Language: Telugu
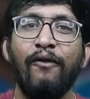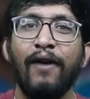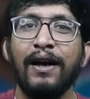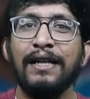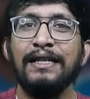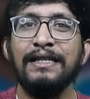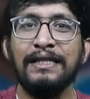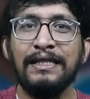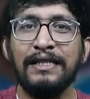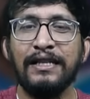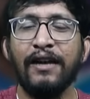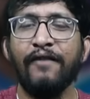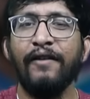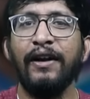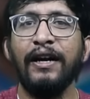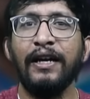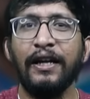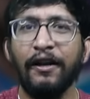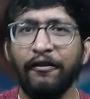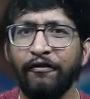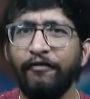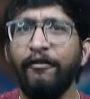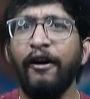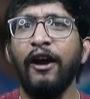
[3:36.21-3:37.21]
వన్
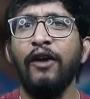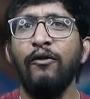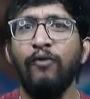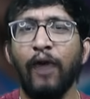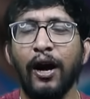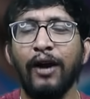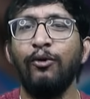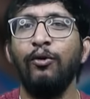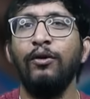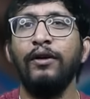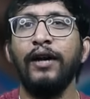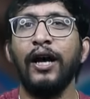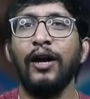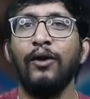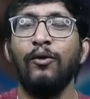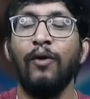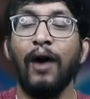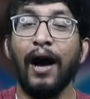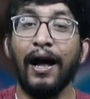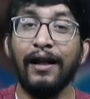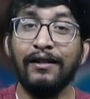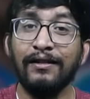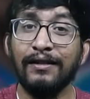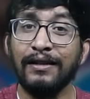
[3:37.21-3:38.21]
సెవెంటీ ఫైవ్
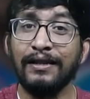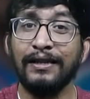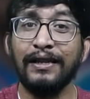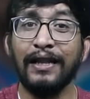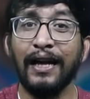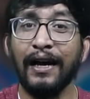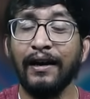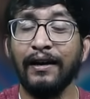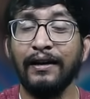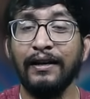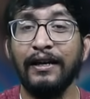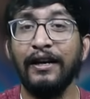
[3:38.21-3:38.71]
అనుకుంటాను అంత